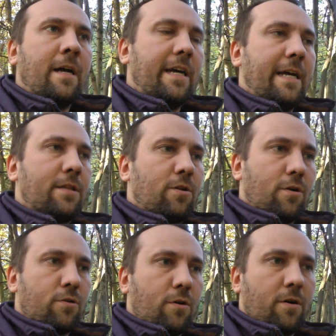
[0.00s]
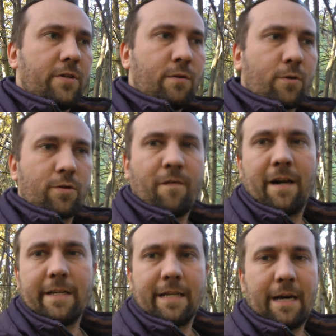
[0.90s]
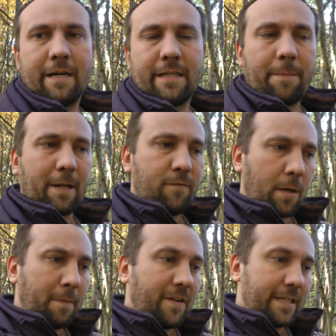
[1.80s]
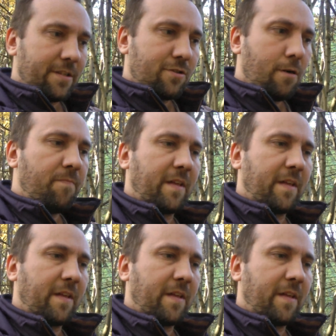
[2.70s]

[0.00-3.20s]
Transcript: e, to oni głosowali na, na Platformę Obywatelską.